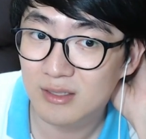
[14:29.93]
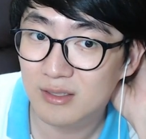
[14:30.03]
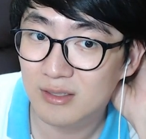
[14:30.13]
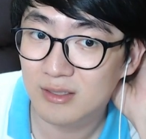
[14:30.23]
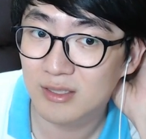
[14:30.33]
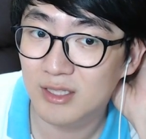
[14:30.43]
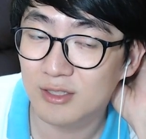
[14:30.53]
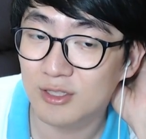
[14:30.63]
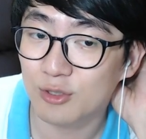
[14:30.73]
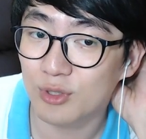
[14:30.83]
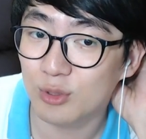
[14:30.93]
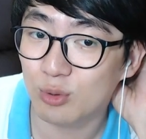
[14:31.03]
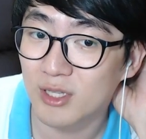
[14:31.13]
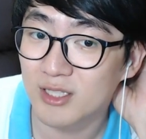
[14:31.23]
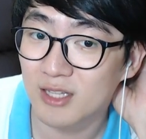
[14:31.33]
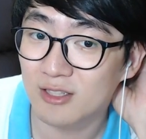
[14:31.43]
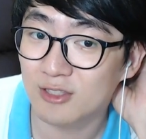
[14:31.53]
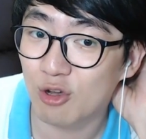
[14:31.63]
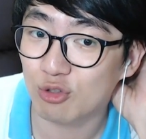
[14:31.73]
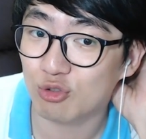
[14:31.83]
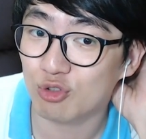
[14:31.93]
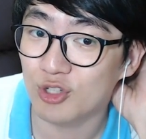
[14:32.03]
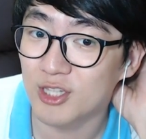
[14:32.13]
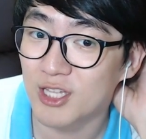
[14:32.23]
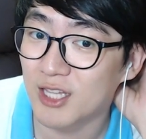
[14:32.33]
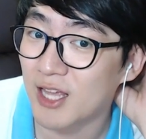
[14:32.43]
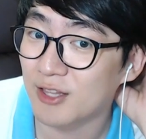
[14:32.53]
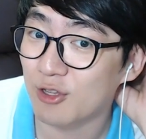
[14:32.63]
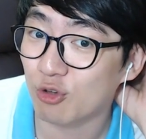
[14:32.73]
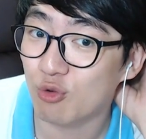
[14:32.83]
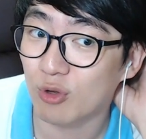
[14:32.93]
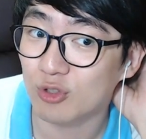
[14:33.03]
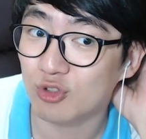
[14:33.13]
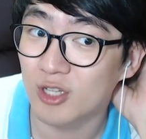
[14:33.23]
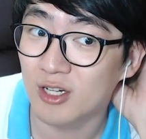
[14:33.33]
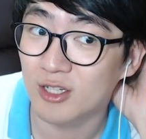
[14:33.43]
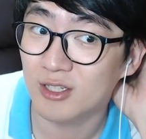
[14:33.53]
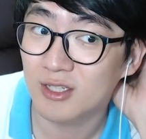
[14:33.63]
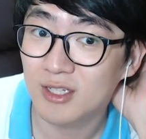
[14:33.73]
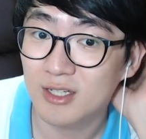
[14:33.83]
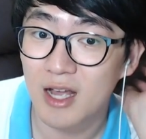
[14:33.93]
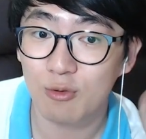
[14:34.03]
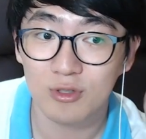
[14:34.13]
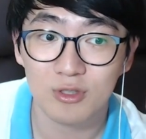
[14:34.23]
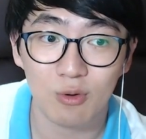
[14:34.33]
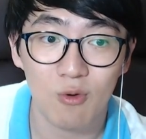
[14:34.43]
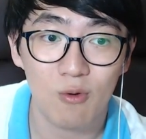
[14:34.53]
근데 그리고 인도네시아는 서유기니에 대한 영유권 주장을 하고 있었고